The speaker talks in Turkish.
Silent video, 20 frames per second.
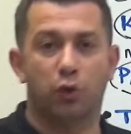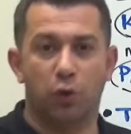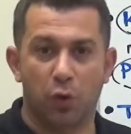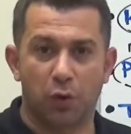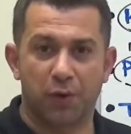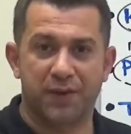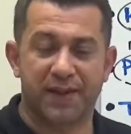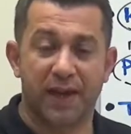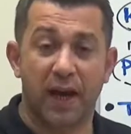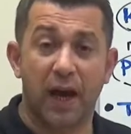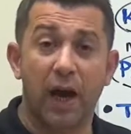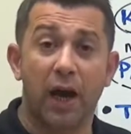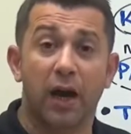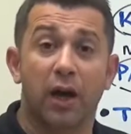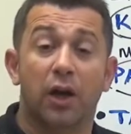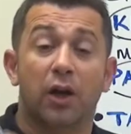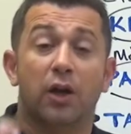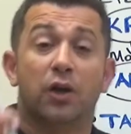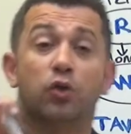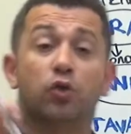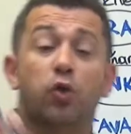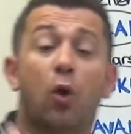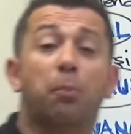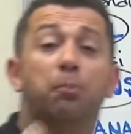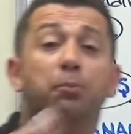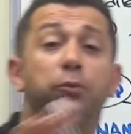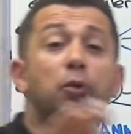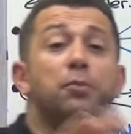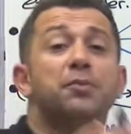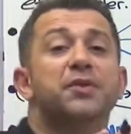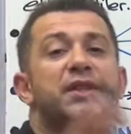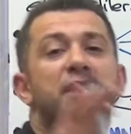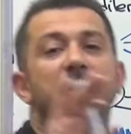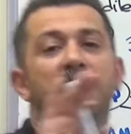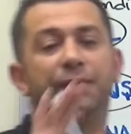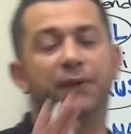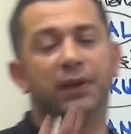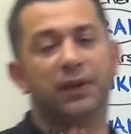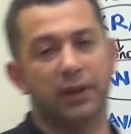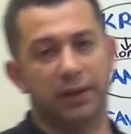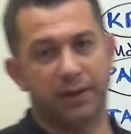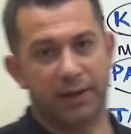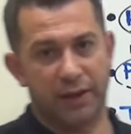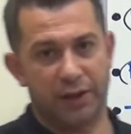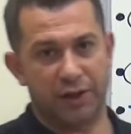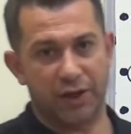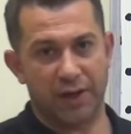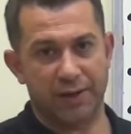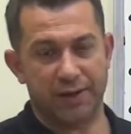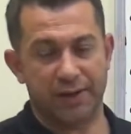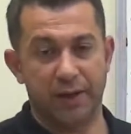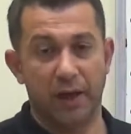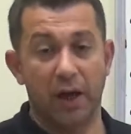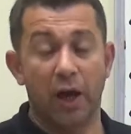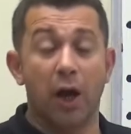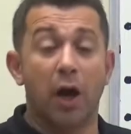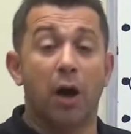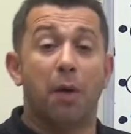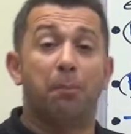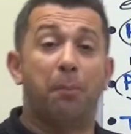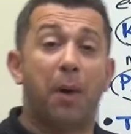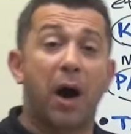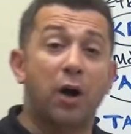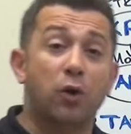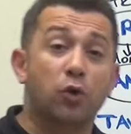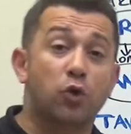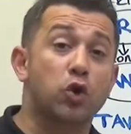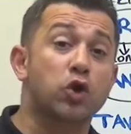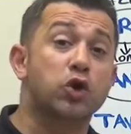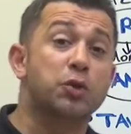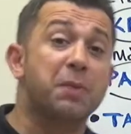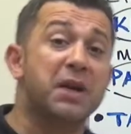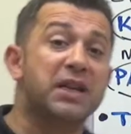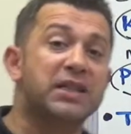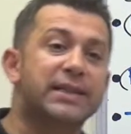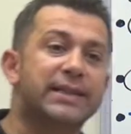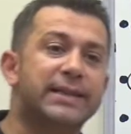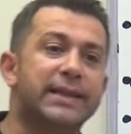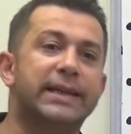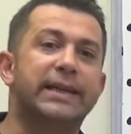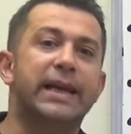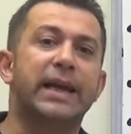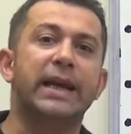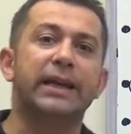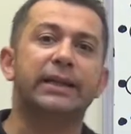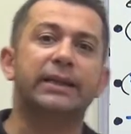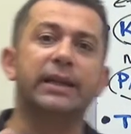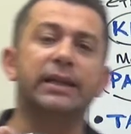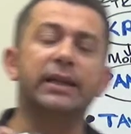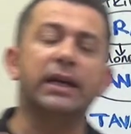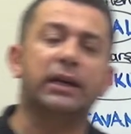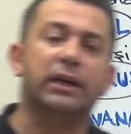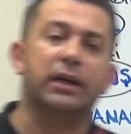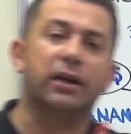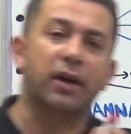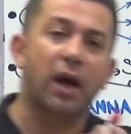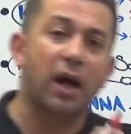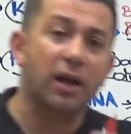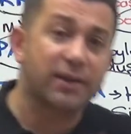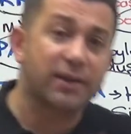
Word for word: diyorsa toplum sınıflıdır diyeceğiz. Pankuş meclisi gerektiğinde kral